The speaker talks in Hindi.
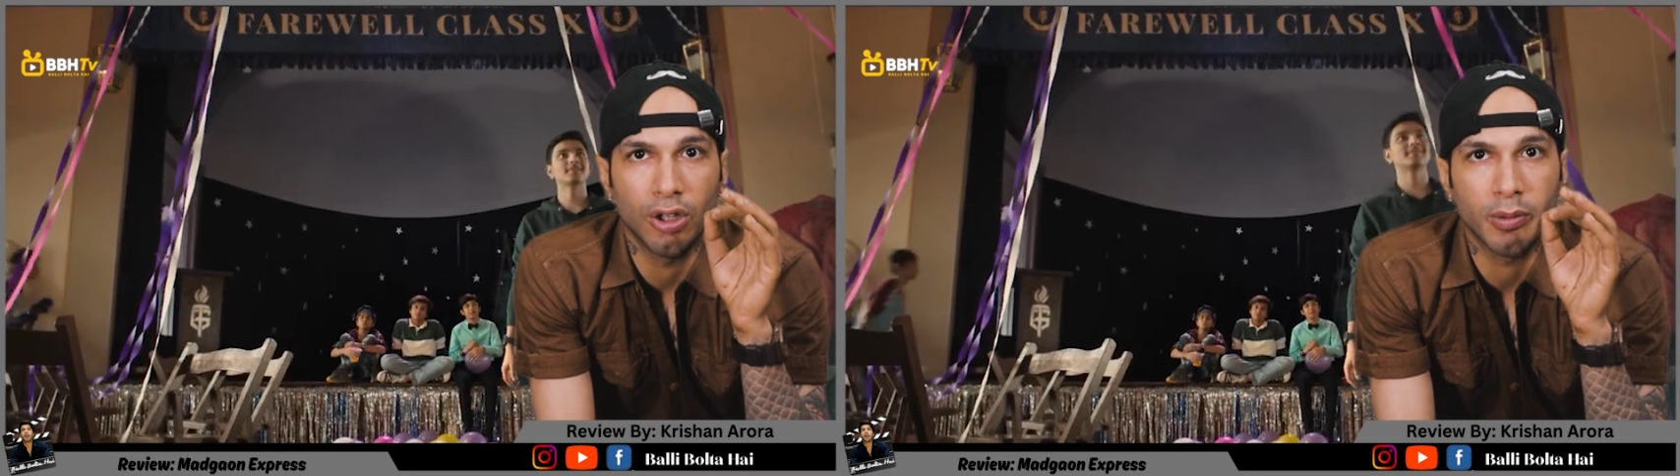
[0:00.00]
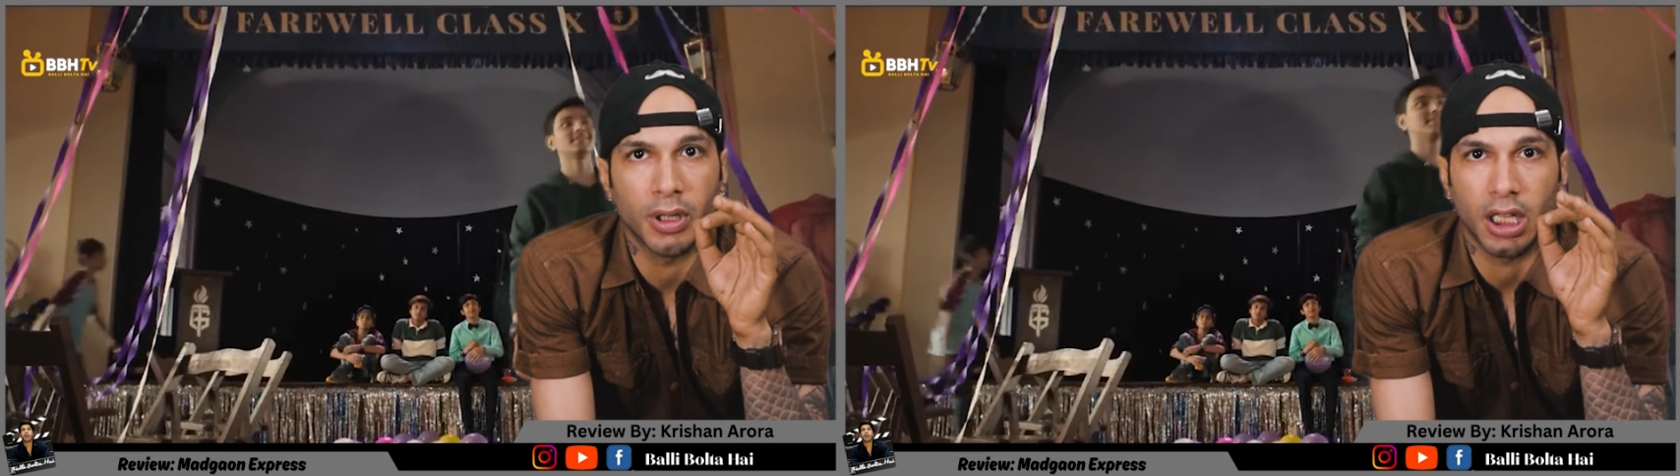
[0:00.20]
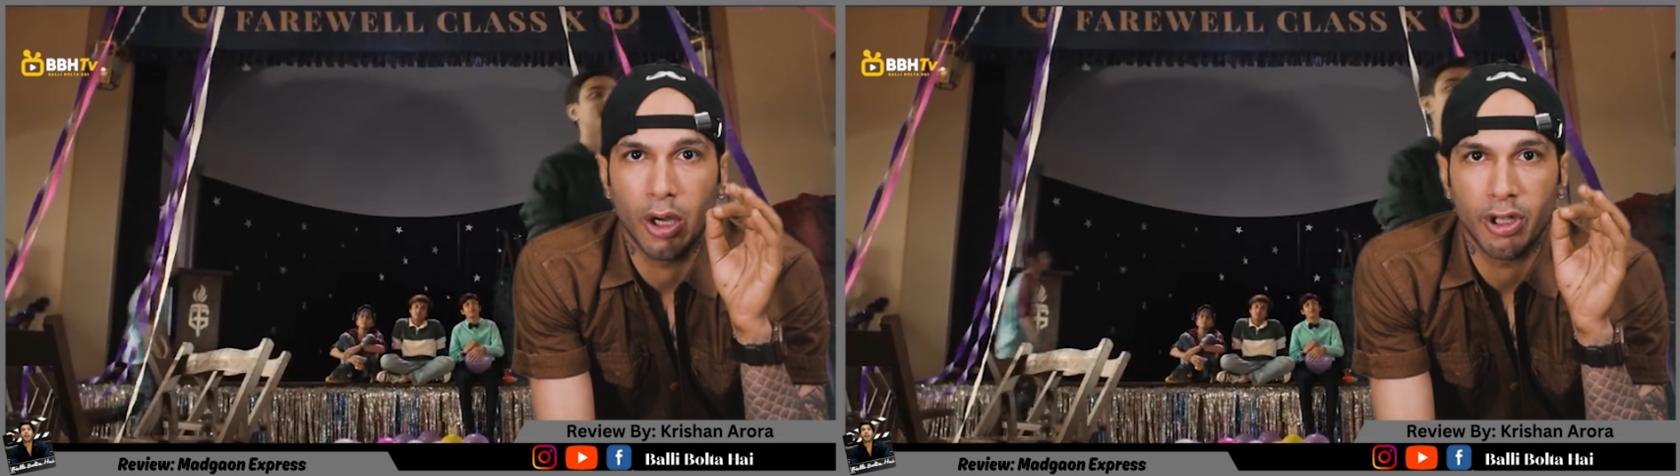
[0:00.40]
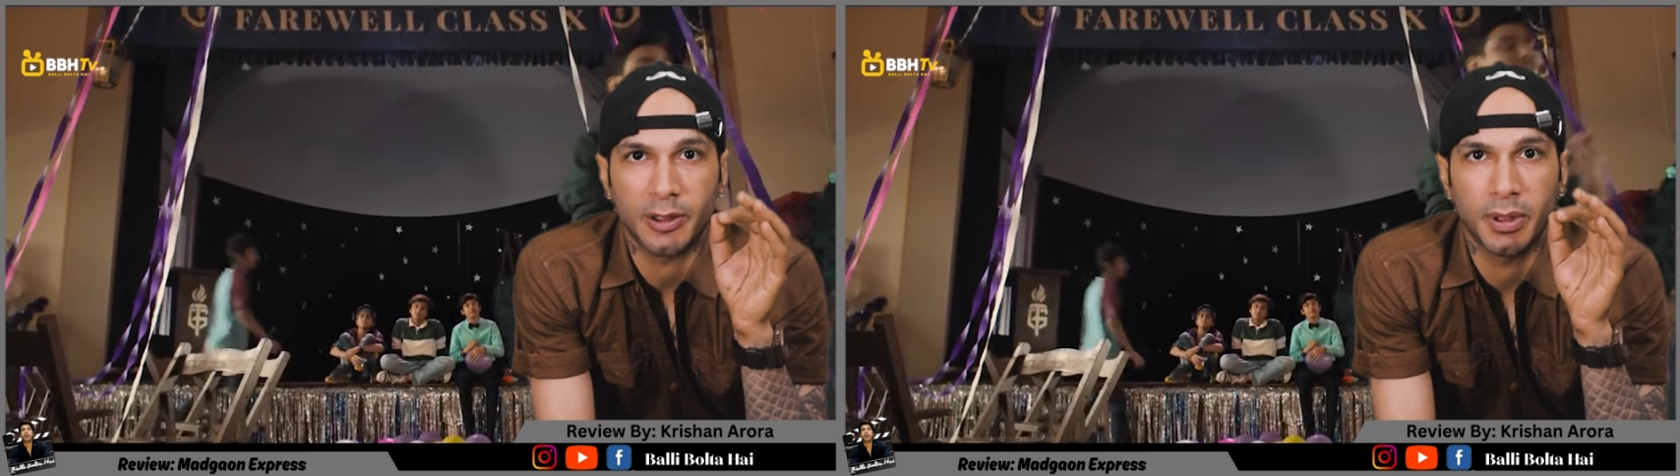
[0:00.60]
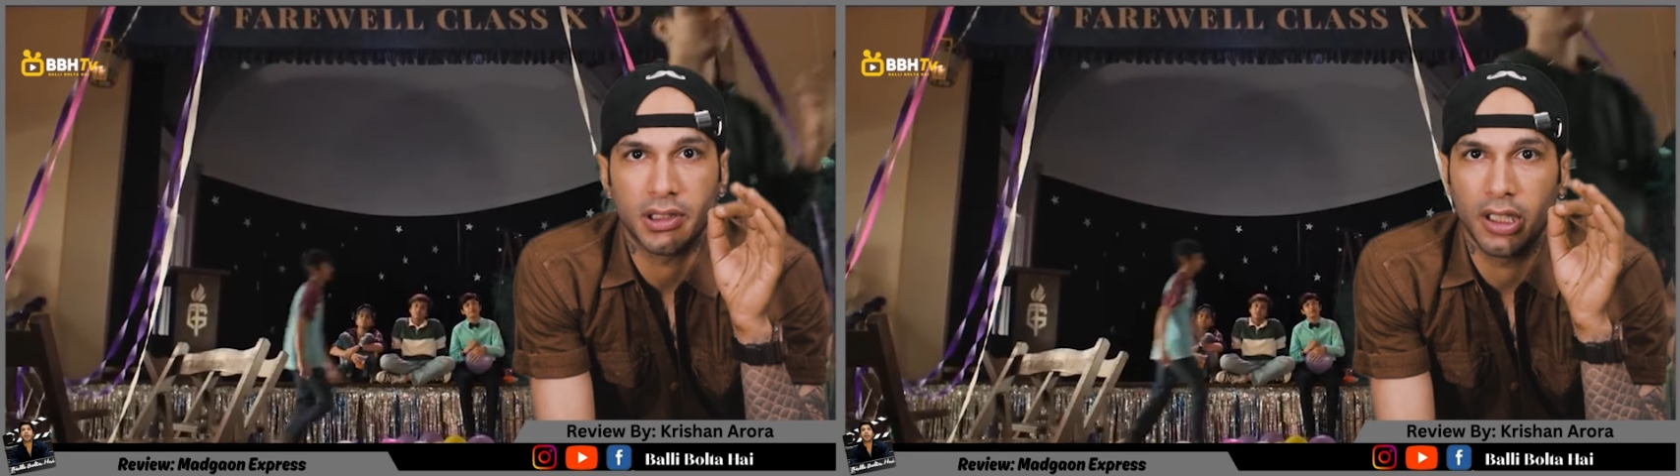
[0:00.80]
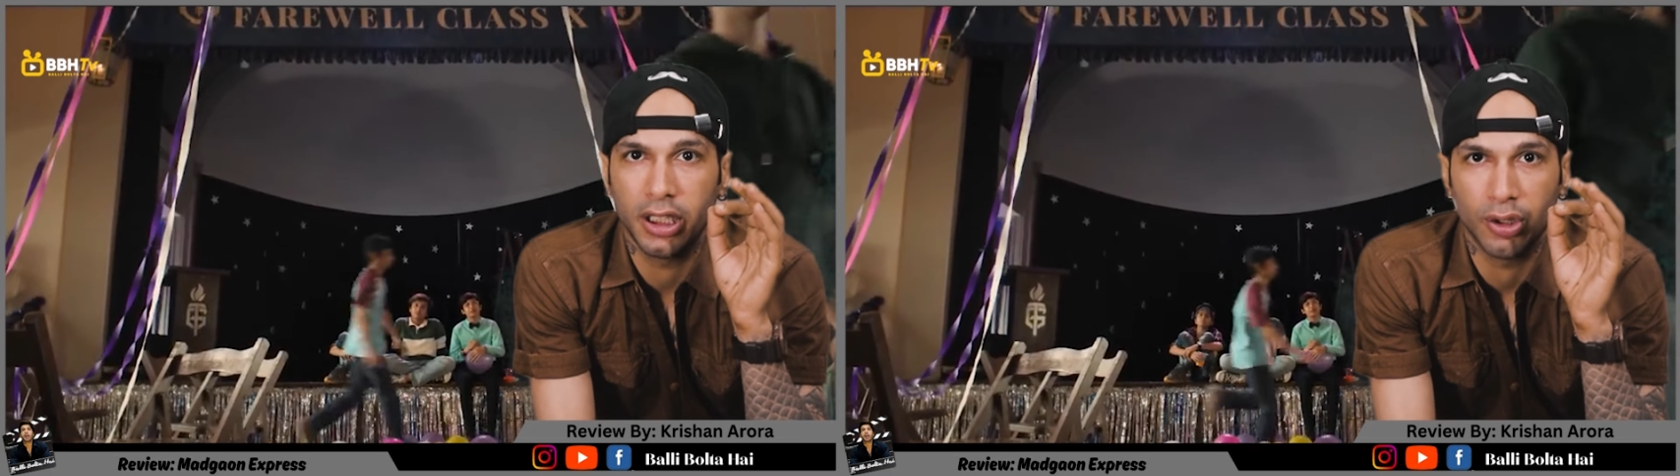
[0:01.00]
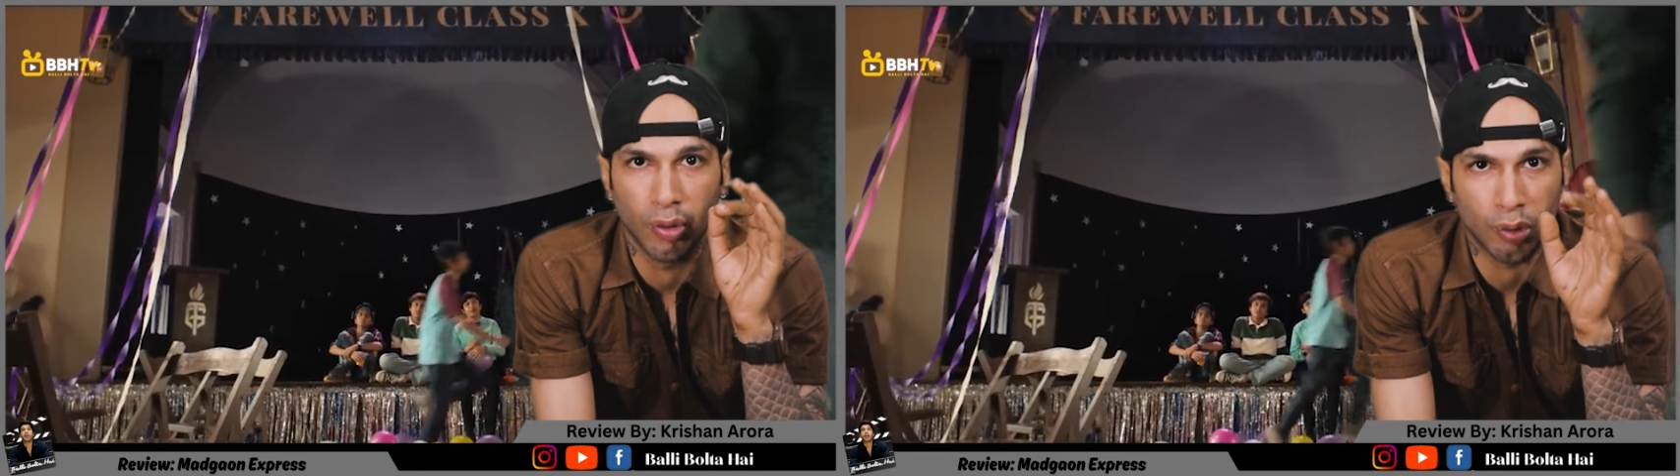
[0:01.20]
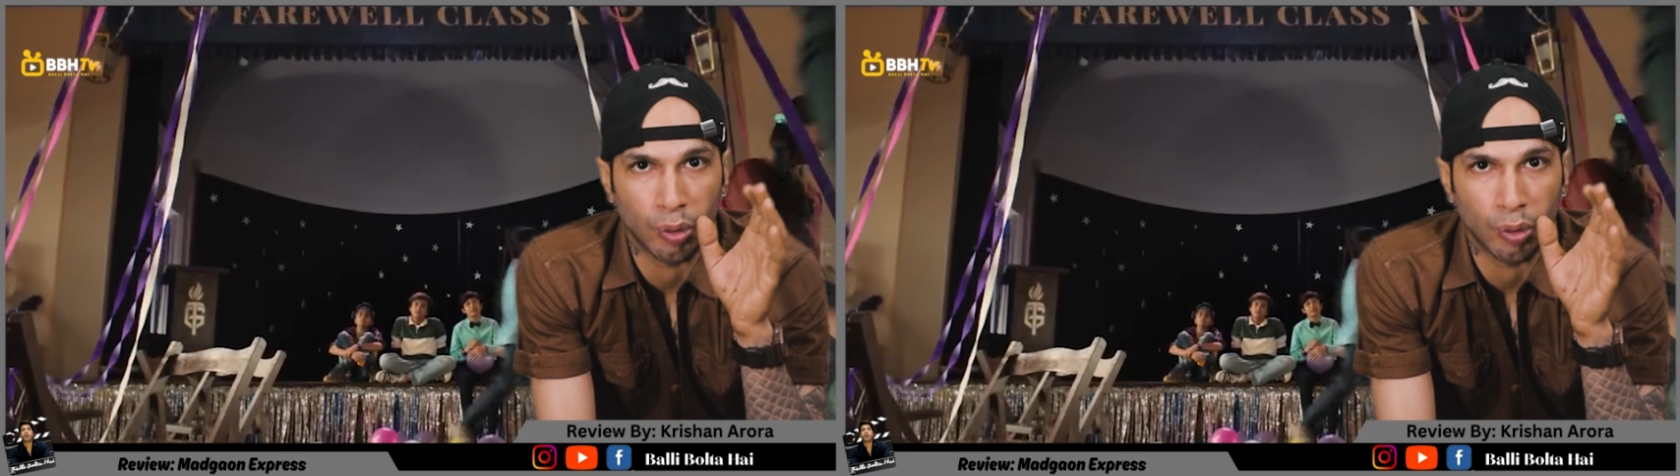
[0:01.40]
और मडगांव एक्सप्रेस रिलीज हो